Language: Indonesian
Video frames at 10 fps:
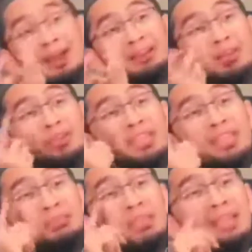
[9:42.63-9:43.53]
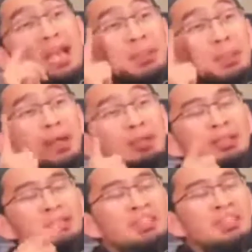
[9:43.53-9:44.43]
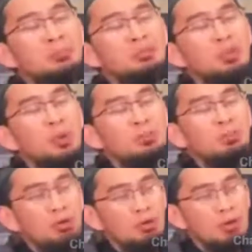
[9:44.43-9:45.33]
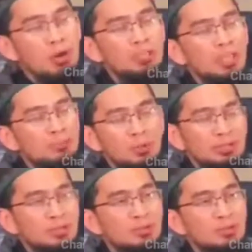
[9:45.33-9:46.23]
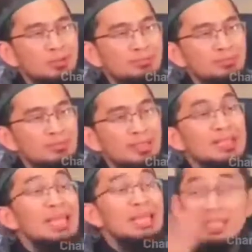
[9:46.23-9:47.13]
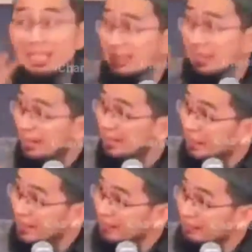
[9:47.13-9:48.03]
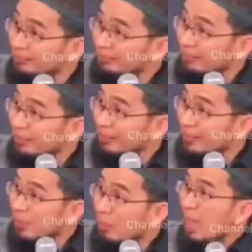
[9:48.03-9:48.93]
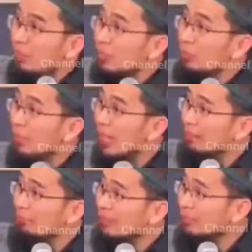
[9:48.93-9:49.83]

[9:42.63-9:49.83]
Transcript: Ayo berzikir minta kepada Allah dengan segenap jiwamu mohon dengan penuh ketawaduan. Nanti ketenangan diberikan. Menghafal Quran,